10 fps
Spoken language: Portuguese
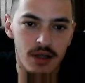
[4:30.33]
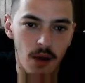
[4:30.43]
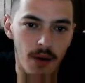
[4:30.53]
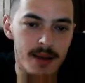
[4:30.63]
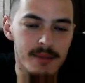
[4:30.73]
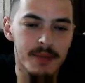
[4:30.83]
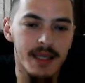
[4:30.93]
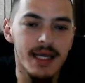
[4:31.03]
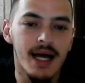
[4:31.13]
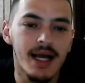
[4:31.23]
Não é
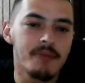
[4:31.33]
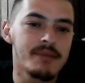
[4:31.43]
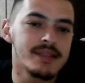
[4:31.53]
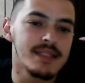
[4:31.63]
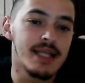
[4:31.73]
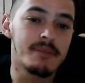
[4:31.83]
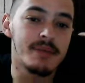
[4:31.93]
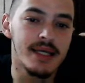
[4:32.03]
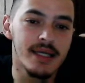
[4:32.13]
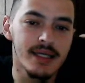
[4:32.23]
pegar a camisa lá
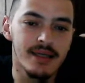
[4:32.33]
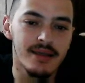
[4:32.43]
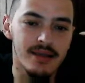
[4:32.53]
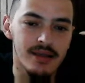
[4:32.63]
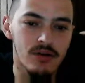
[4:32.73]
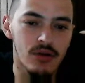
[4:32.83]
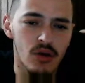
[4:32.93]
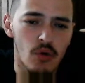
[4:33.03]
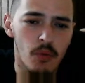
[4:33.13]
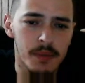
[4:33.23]
branca e, e
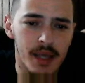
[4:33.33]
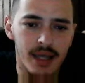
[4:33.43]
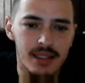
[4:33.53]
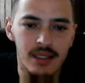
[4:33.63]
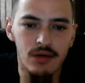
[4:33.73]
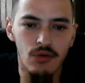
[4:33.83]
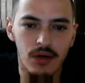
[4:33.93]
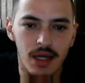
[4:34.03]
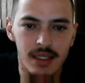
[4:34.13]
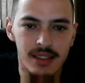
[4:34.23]
copiar aqui,
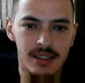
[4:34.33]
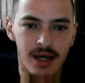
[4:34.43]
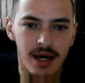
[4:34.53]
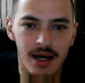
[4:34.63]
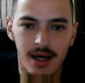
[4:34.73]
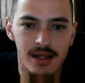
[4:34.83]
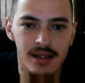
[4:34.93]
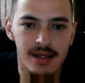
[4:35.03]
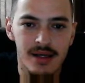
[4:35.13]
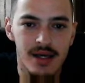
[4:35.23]
colar aqui a,
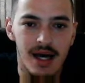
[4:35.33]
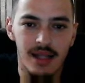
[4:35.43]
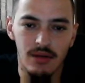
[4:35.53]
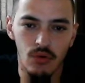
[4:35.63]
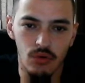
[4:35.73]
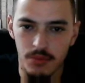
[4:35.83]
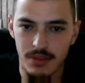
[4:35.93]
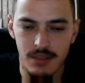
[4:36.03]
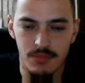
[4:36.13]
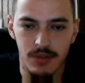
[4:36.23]
a logo, por exemplo.